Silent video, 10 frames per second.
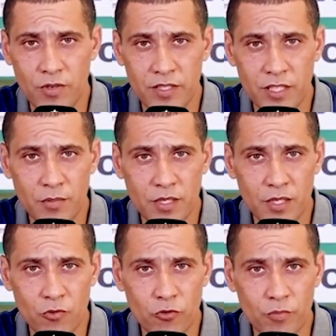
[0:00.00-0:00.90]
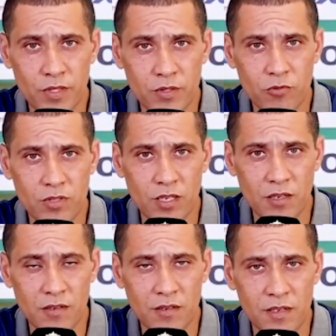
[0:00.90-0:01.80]
وعندما نقول
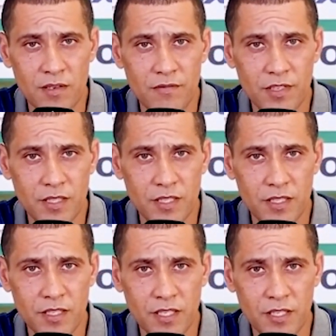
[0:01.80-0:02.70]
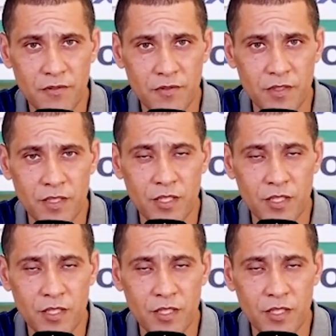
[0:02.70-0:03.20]
مدسوسة فإننا نعرف